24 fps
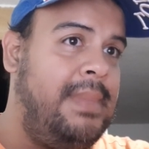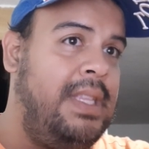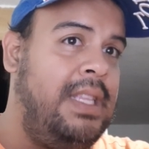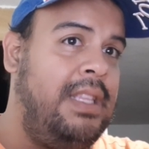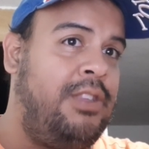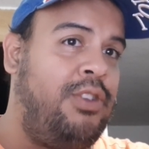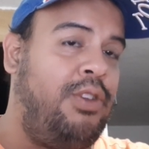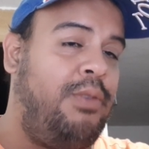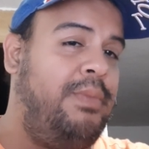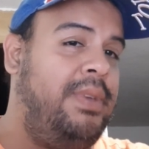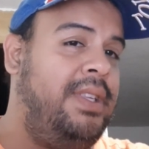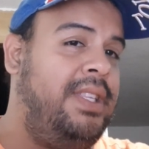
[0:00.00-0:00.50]

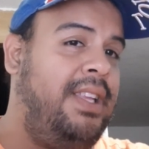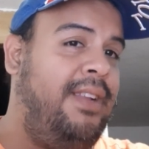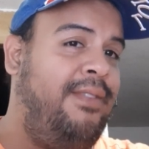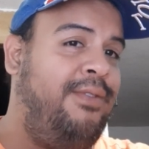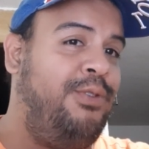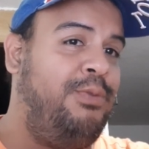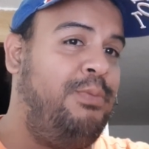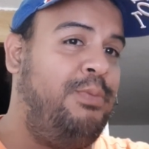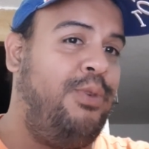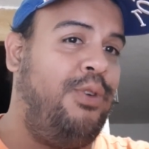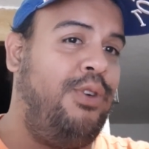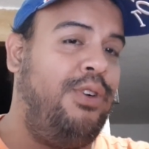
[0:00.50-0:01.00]
Zombies del
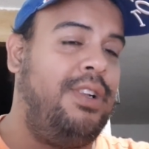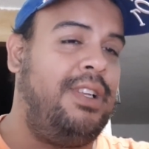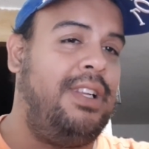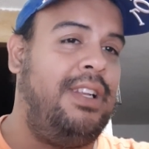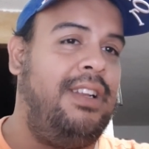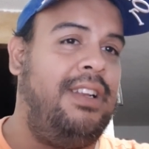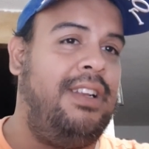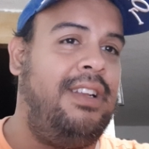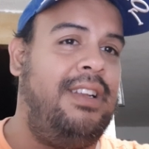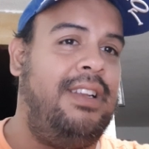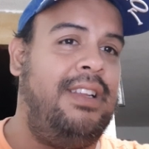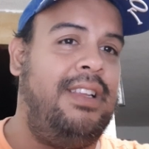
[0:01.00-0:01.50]

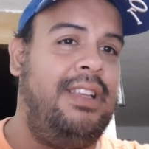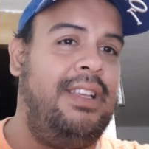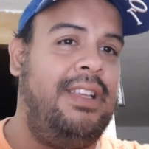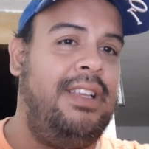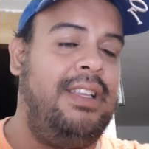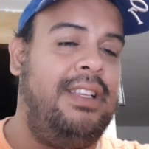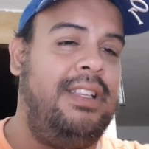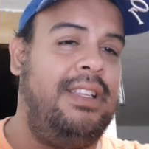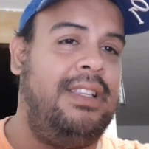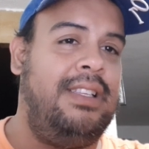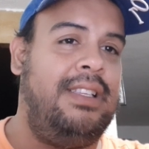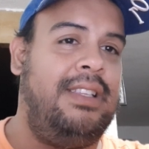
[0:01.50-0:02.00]
Fútbol
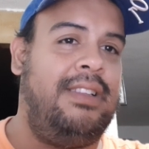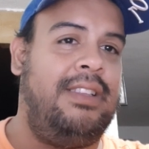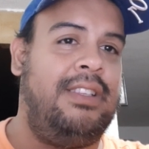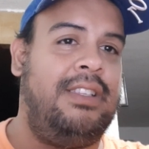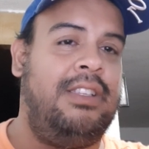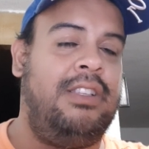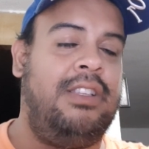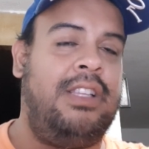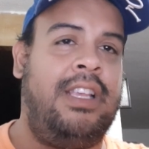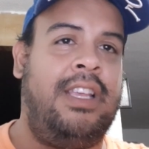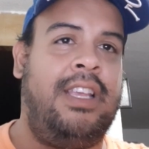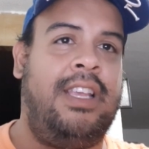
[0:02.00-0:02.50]

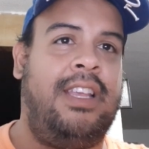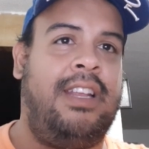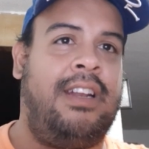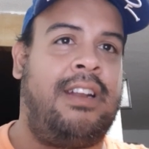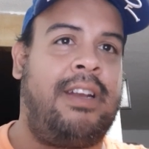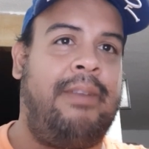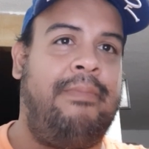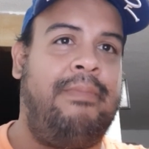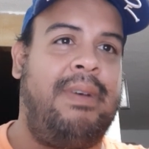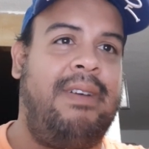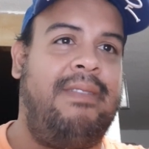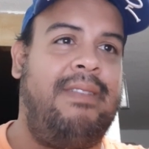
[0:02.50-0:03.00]
eh,
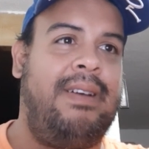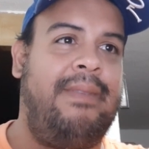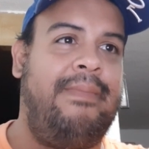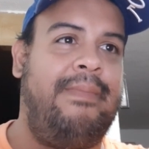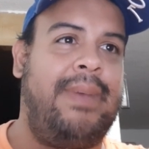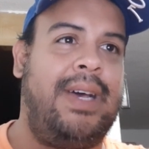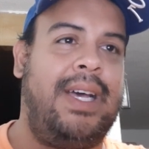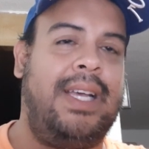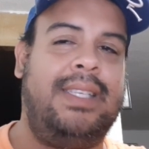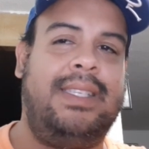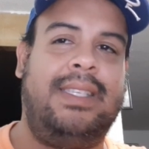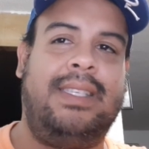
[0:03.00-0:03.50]
rimaba
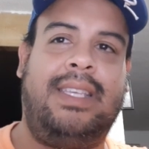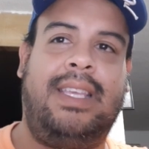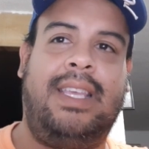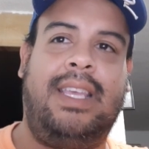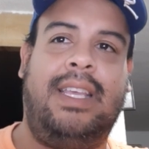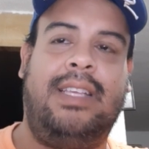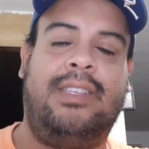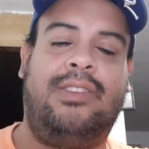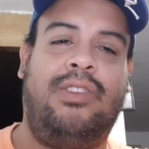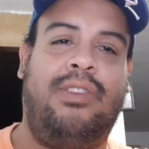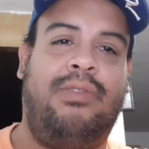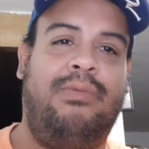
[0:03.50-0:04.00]
más
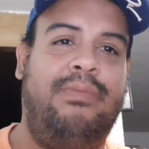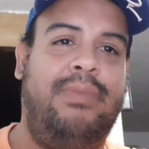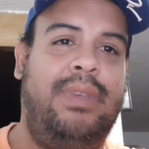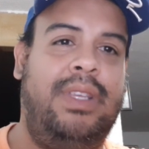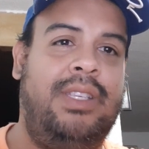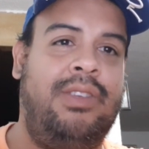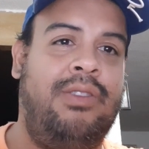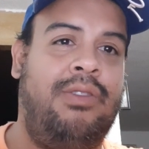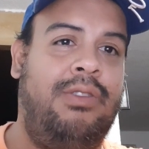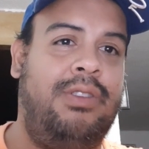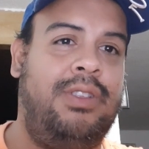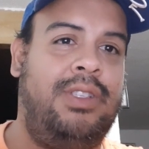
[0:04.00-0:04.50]
que
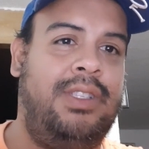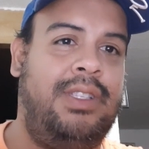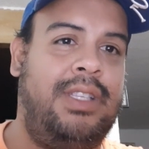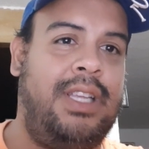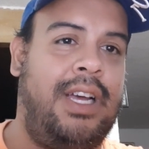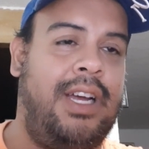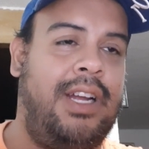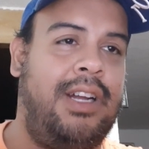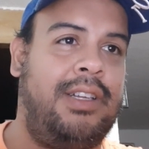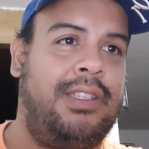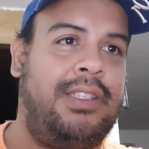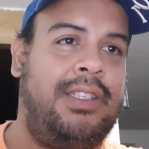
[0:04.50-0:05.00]
Zombies All
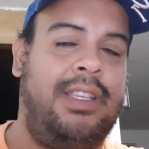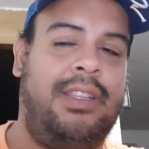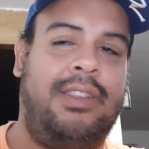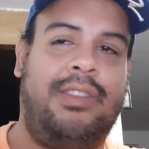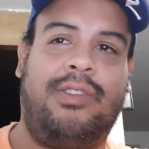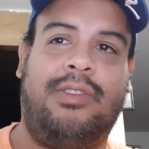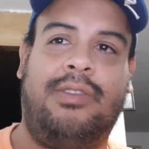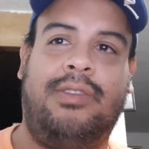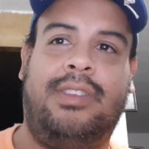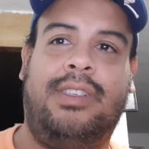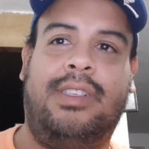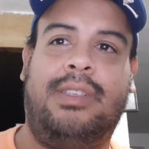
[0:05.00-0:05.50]
Stars,
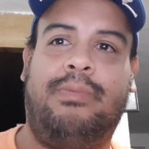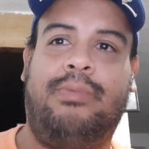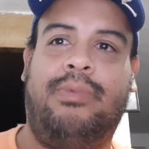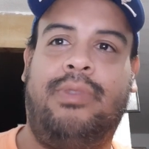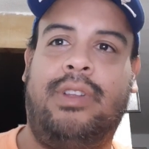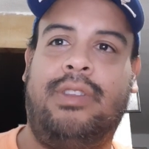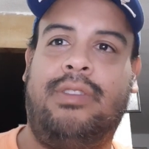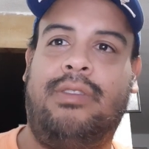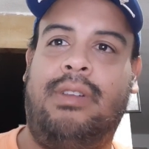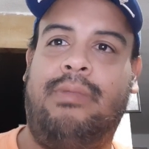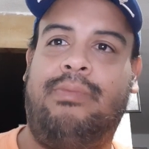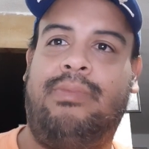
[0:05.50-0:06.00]
entonces por
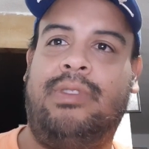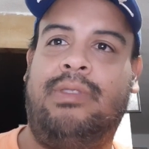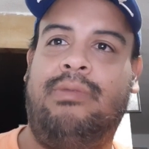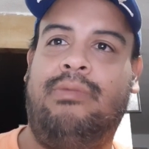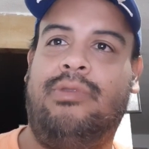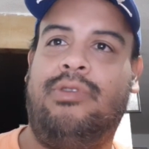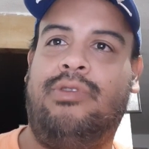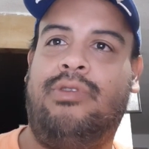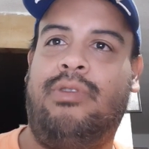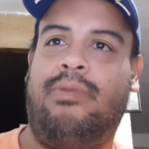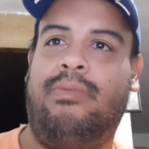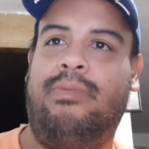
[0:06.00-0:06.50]
eso le
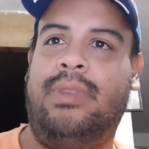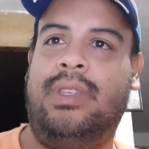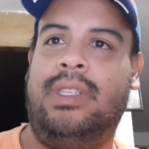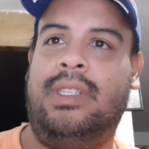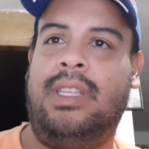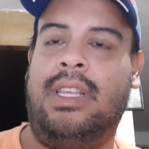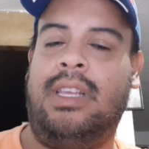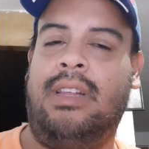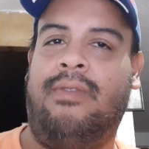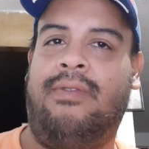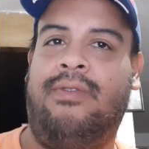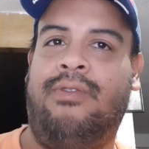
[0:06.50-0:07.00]
pusimos Zombies
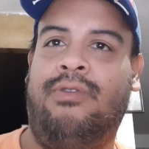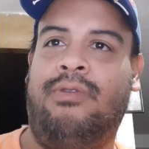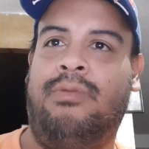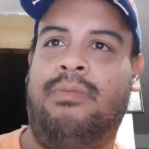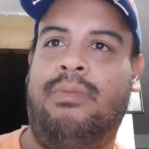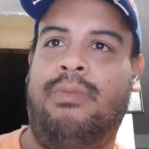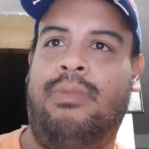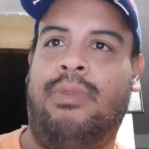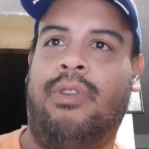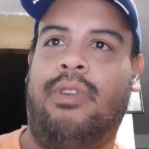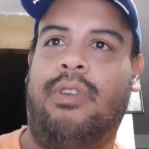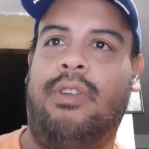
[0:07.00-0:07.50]
del
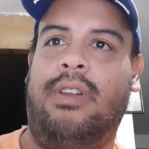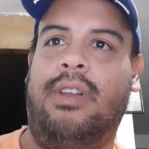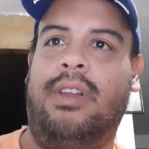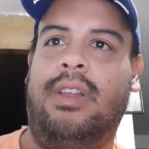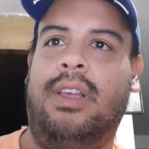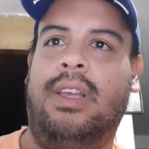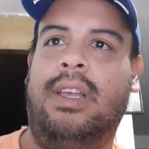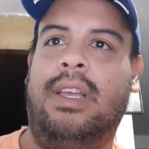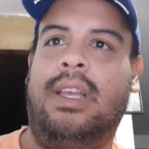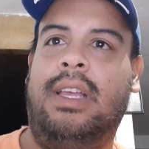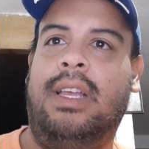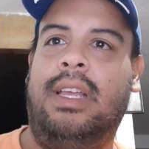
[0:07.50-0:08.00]
Fútbol.
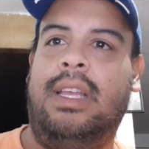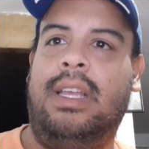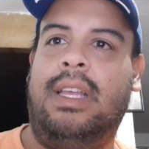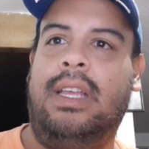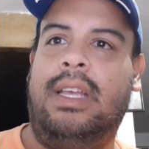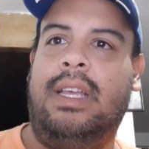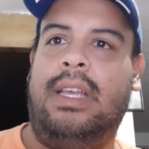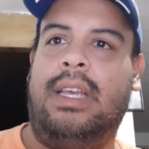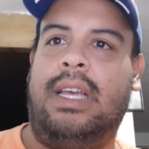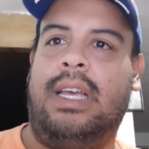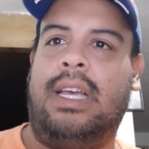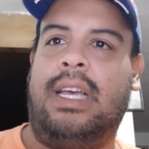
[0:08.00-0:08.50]

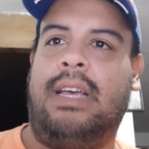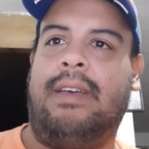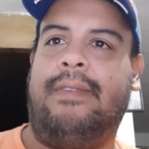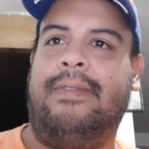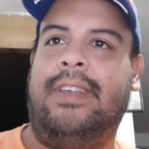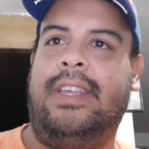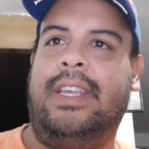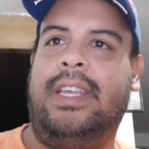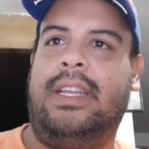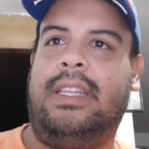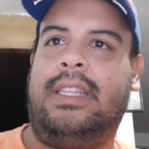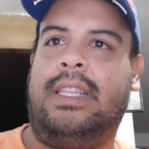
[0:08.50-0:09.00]
A
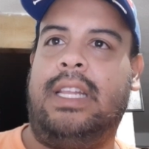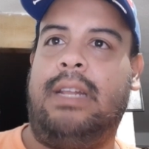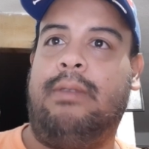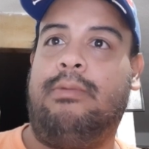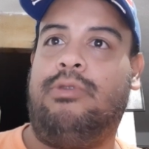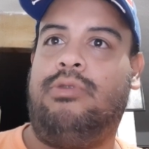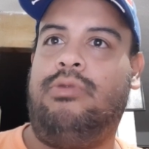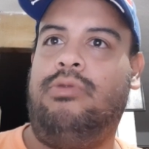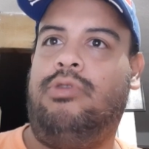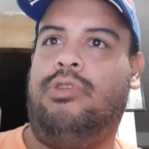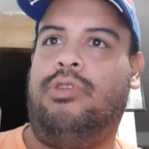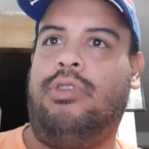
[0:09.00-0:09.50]
ver,
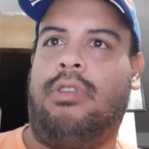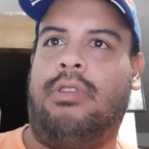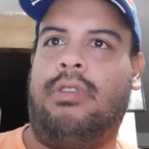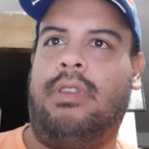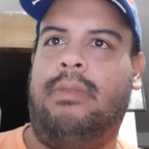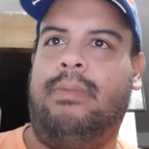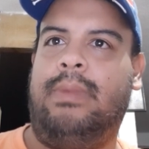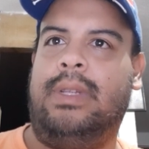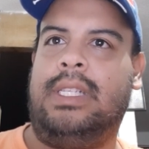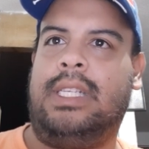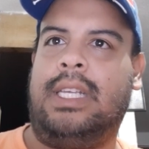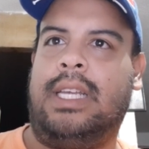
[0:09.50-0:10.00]
tenemos un chorro
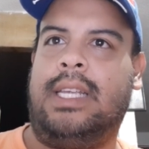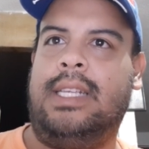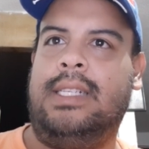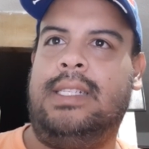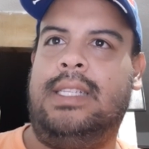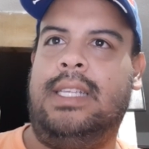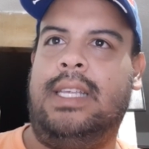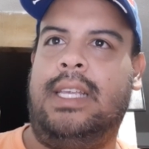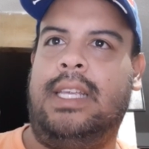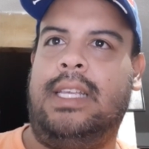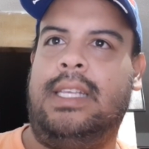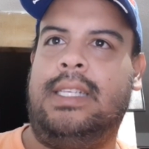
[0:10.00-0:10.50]
de mensajes
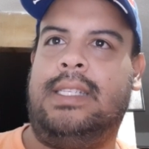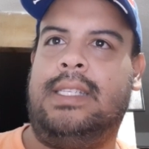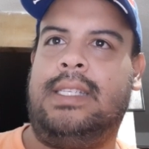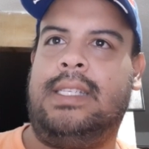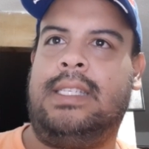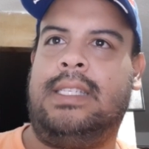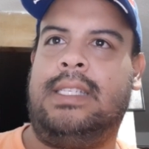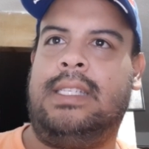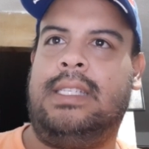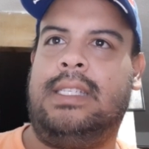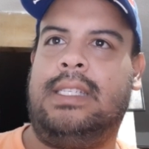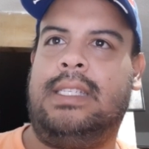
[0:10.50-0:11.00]
de
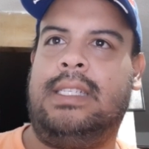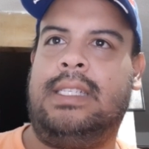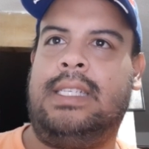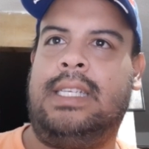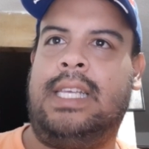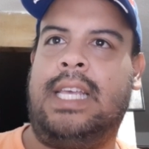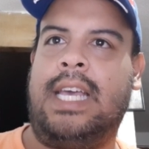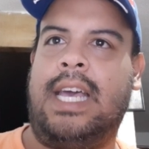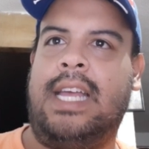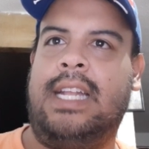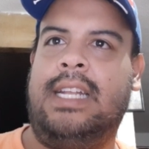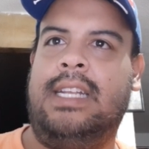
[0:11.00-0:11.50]

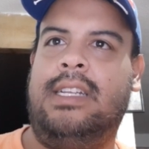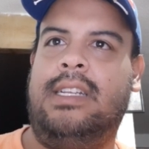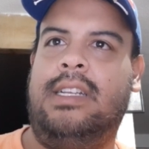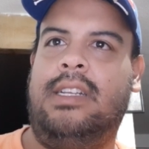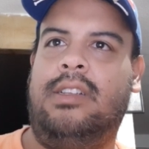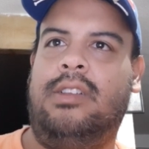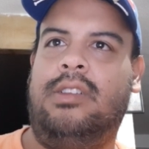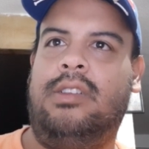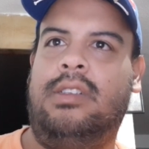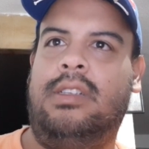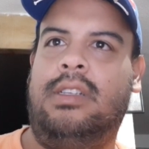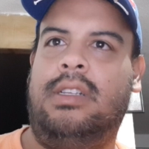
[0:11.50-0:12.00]
Scan
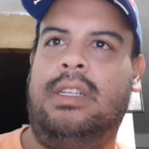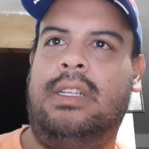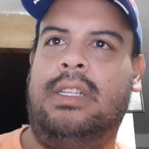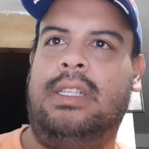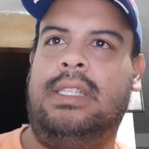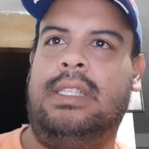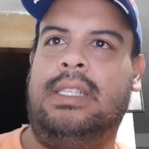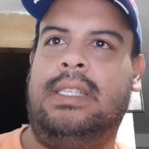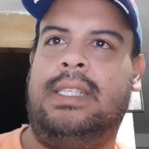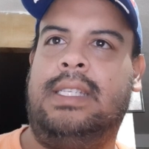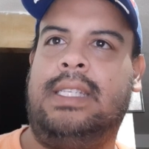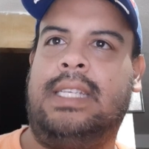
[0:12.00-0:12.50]

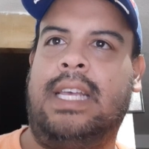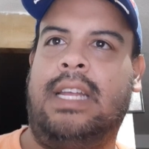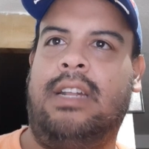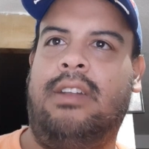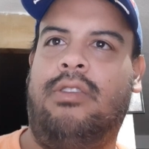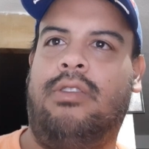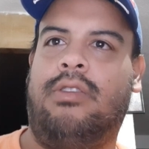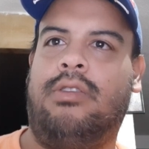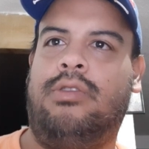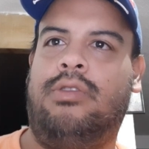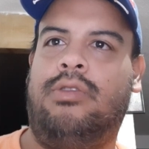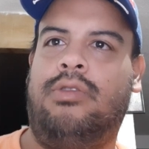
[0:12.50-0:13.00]

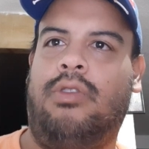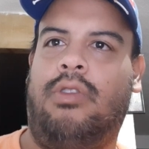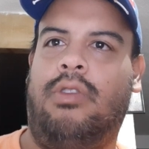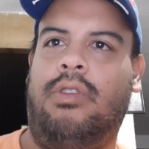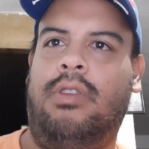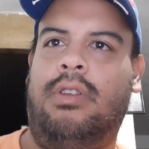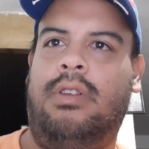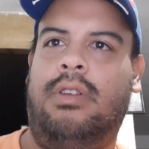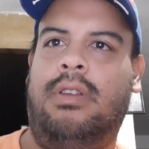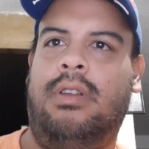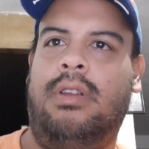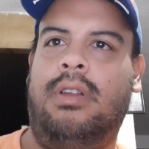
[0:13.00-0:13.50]
Scanor
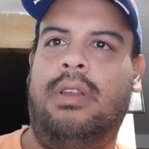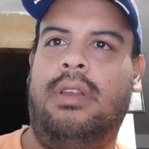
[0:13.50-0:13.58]
Sol.